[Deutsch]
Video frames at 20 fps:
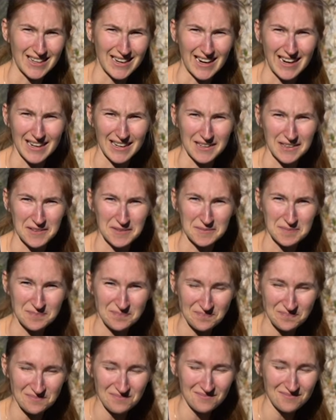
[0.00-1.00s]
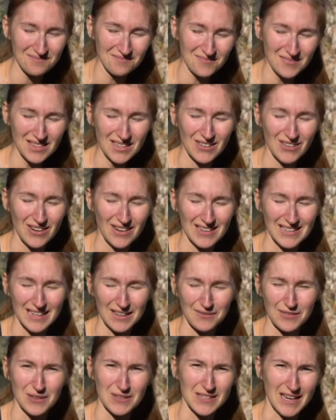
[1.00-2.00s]
Nagel, äh,
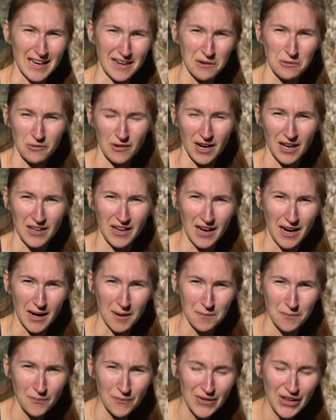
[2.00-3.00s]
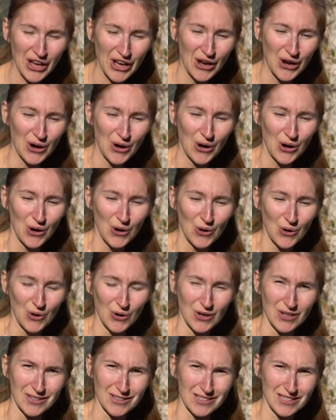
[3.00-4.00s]
den wir uns eingefahren haben.
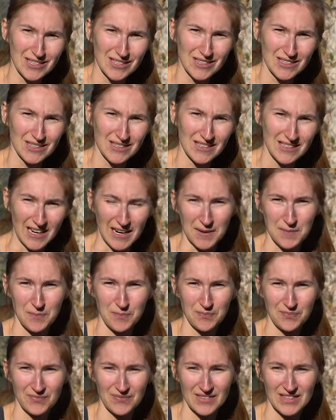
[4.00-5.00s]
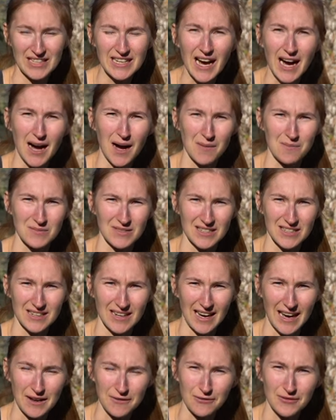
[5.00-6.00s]
Und ja, die haben den
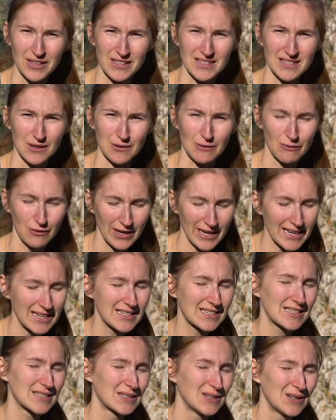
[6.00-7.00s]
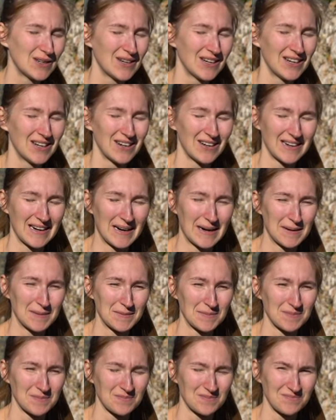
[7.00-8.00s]
Reifen jetzt geflickt.
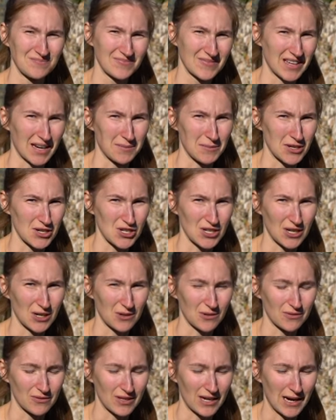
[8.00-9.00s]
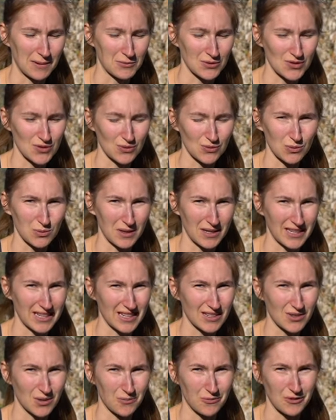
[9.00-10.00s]
Ähm, ja, mal schauen. Wir haben uns schon
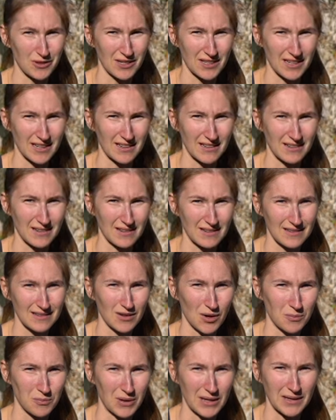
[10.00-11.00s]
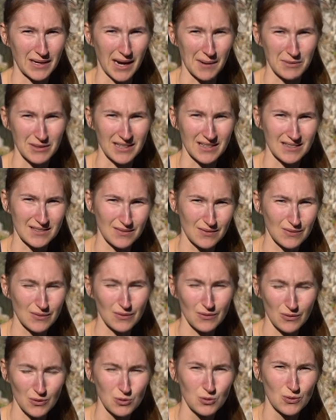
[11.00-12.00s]
überlegt, ob, wir den, ob man damit jetzt
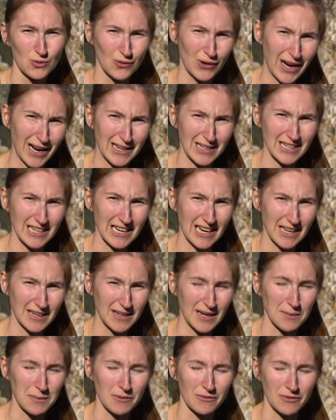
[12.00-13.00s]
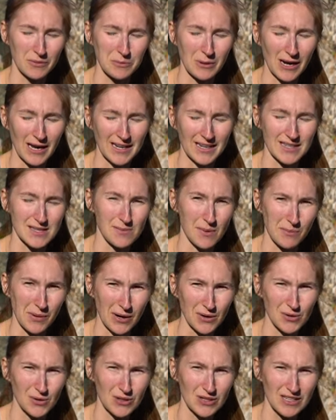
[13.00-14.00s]
gut fahren kann, aber wir behalten das mal im
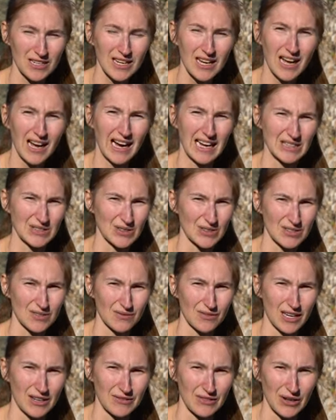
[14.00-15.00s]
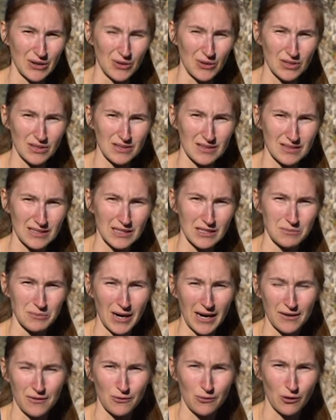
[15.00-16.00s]
Auge. Ansonsten werden wir auch noch die
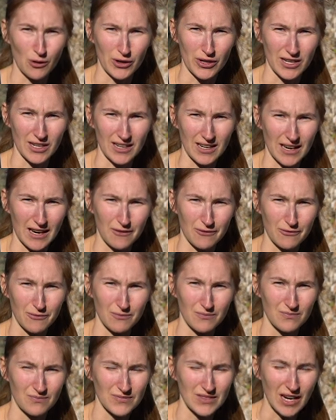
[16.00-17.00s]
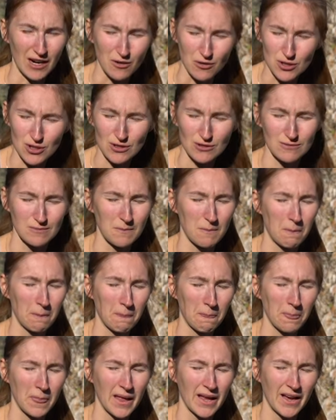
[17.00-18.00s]
beiden vorderen Reifen tauschen.
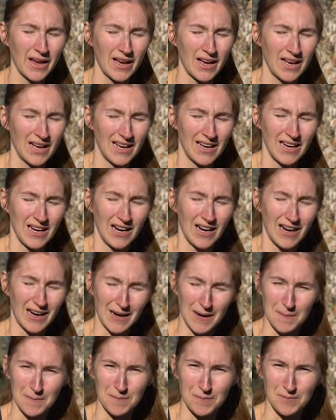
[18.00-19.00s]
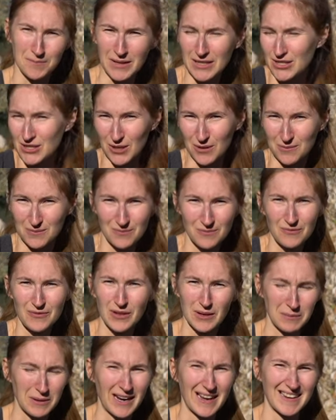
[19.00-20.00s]
Ähm, mal schauen.
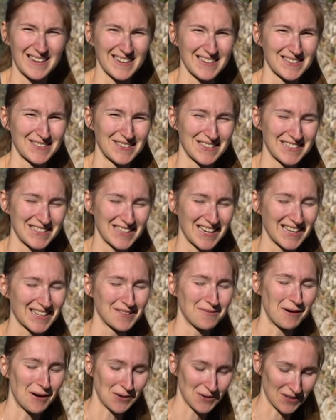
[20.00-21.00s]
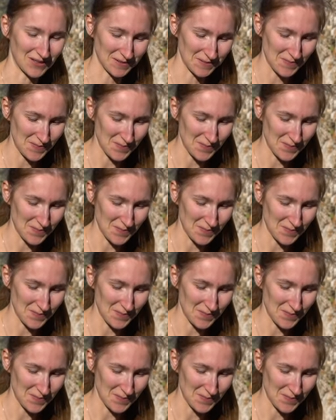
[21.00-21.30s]
Wir behalten das, wie gesagt, im Auge.